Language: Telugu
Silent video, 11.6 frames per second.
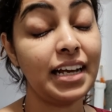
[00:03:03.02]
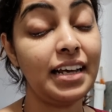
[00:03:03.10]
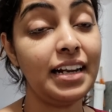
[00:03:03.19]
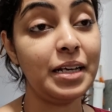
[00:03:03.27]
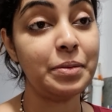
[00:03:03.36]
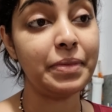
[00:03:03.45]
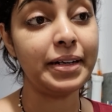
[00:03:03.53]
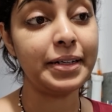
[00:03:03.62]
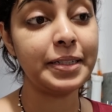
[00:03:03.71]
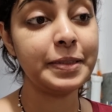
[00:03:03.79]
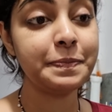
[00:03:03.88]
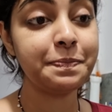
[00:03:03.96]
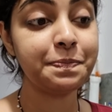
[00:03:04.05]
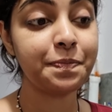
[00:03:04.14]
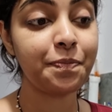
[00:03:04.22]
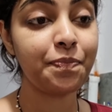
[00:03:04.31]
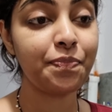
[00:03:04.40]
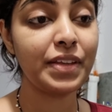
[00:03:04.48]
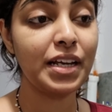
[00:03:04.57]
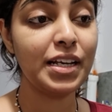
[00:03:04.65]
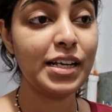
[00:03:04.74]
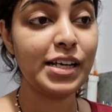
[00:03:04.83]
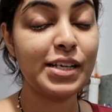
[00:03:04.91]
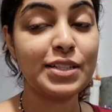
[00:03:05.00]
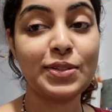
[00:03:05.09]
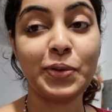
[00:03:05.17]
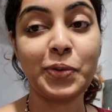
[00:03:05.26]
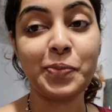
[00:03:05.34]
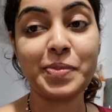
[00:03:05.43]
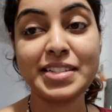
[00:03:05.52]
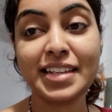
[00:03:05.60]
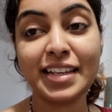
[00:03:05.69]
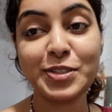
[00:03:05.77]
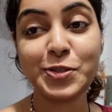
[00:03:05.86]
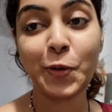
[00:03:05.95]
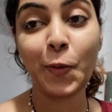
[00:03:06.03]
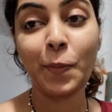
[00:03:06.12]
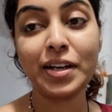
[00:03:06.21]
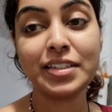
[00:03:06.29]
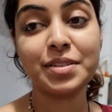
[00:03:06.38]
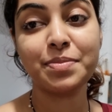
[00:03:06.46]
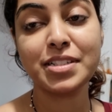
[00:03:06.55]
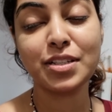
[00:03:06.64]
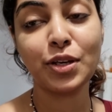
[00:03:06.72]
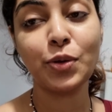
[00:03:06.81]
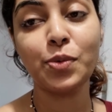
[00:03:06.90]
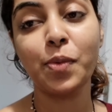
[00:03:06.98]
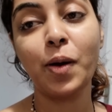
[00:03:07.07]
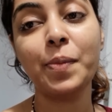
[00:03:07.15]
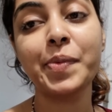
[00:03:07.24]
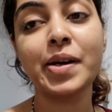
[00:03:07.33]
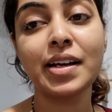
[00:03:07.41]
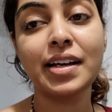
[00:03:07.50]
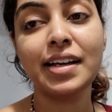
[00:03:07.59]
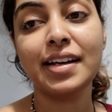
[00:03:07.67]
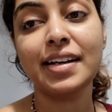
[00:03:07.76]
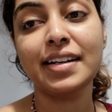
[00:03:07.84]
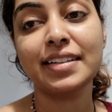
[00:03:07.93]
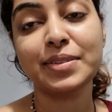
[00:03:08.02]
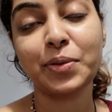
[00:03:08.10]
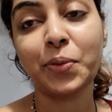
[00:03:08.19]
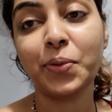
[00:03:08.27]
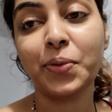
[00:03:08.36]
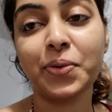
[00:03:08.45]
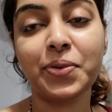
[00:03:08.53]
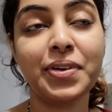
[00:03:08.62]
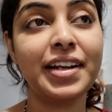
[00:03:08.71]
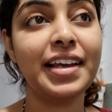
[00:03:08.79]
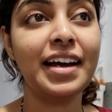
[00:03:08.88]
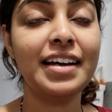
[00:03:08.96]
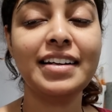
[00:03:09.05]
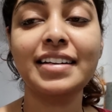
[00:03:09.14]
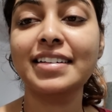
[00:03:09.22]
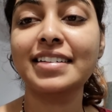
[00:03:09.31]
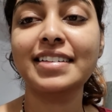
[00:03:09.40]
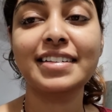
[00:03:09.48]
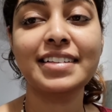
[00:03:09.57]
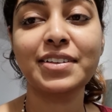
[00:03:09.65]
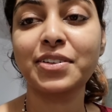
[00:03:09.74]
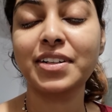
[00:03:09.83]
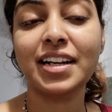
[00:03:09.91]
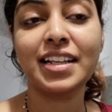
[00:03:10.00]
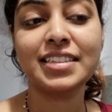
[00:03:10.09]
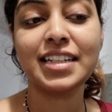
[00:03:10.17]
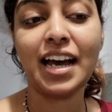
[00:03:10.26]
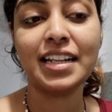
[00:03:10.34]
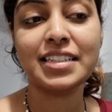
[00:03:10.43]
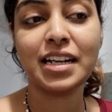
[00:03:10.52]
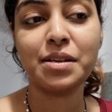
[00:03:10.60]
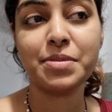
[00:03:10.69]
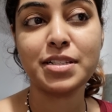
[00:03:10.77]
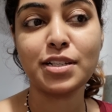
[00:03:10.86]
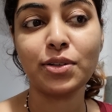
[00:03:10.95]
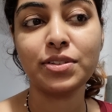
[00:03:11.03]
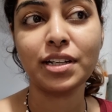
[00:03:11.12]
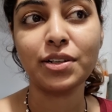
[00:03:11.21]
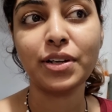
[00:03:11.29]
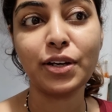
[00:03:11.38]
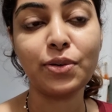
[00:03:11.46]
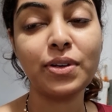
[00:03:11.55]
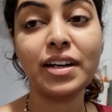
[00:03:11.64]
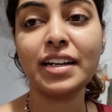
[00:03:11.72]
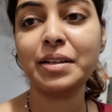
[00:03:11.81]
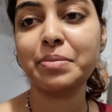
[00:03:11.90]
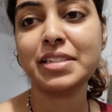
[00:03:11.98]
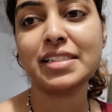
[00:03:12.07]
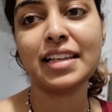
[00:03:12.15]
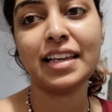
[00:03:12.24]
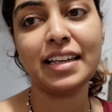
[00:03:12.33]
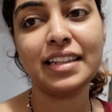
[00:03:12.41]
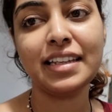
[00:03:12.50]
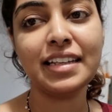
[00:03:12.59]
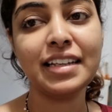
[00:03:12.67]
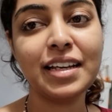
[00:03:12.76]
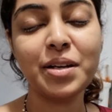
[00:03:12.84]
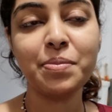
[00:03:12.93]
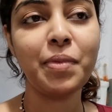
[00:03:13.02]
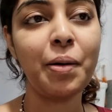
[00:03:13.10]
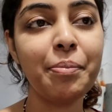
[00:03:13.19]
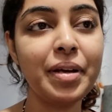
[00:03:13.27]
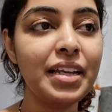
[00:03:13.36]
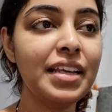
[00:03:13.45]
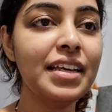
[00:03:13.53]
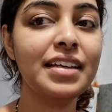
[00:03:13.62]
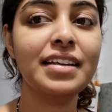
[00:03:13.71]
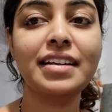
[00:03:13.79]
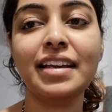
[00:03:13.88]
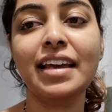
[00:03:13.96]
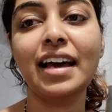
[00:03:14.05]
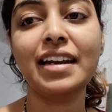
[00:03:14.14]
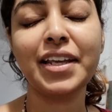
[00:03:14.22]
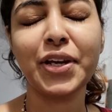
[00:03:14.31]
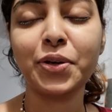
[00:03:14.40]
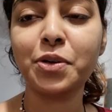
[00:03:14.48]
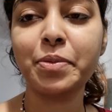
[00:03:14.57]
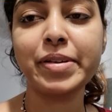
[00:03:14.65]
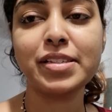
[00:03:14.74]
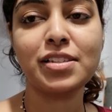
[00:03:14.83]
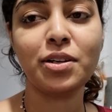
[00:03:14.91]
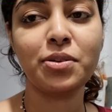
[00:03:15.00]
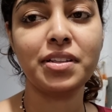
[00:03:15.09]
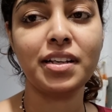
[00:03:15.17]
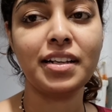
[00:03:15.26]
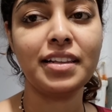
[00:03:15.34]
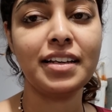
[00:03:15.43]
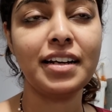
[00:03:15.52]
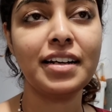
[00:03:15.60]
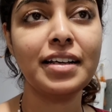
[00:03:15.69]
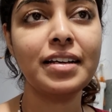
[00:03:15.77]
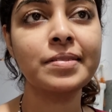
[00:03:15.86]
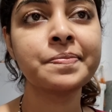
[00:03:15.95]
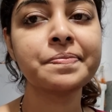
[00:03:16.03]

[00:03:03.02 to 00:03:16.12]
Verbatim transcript: అలా అనమాట సో మిస్సింగ్ సో మచ్ మిస్సింగ్ యు మామ్ సో రియాన్ కూడా నేను చాలా చాలా మిస్ అవుతాను ఎక్కువగా నేను మిస్ అయ్యేది మమ్మీని రియాన్ని ఎక్కువ మిస్ అవుతాను ఎందుకంటే